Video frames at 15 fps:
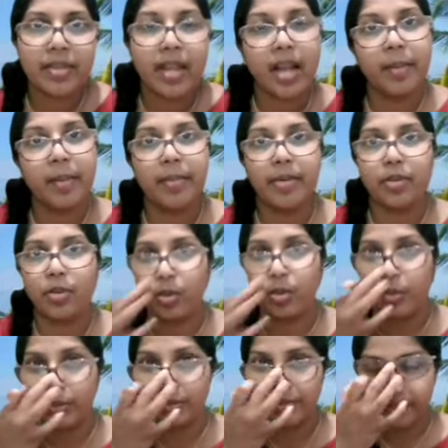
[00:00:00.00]
நாங்க எப்படி
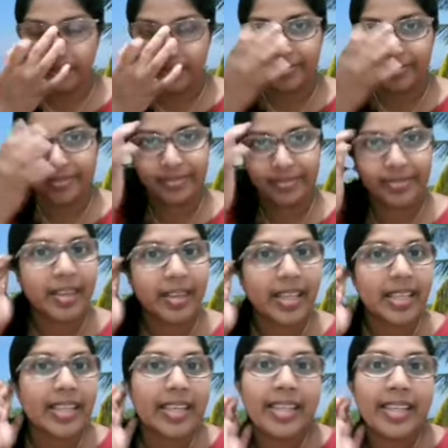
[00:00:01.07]
சொல்றோம்
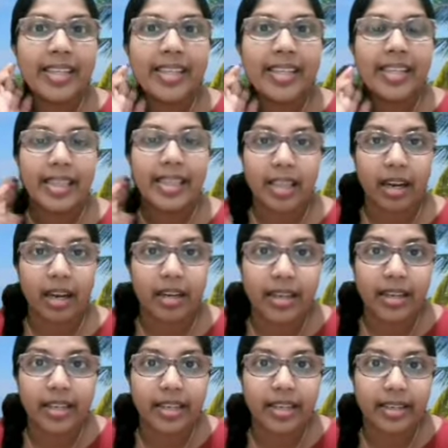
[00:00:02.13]
இதுல
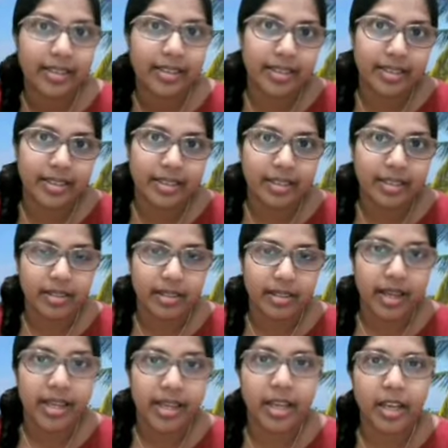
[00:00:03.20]
தண்ணி இருக்கு
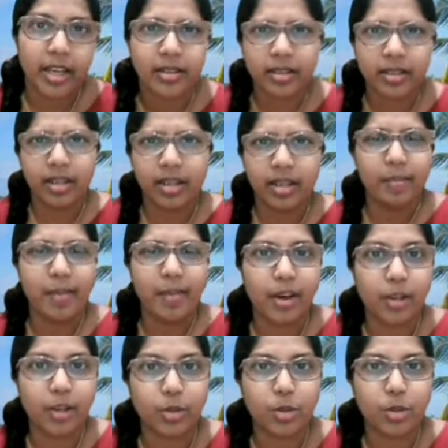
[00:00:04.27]
தானே அதை நாங்க
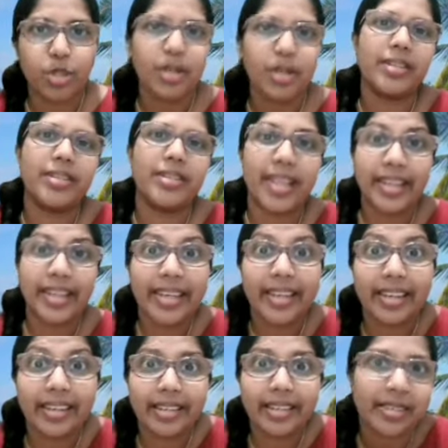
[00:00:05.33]
பார்க்கணும் ஷா தண்ணி
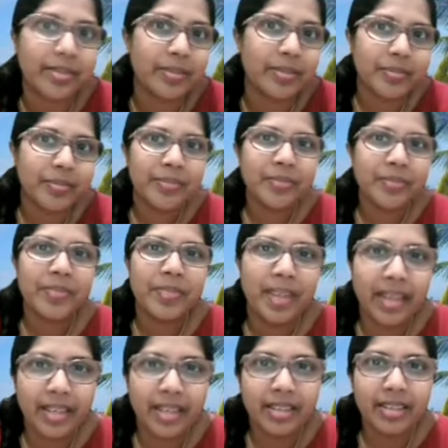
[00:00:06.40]
இருக்கு
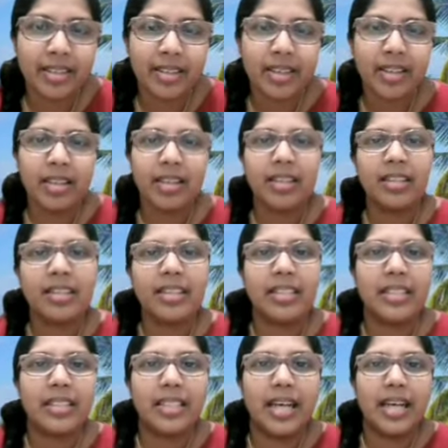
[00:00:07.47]
ஏன்னா
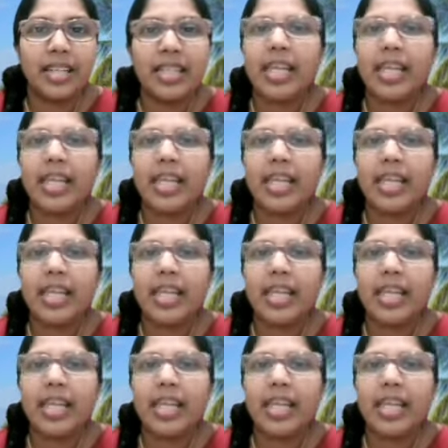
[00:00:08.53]
அது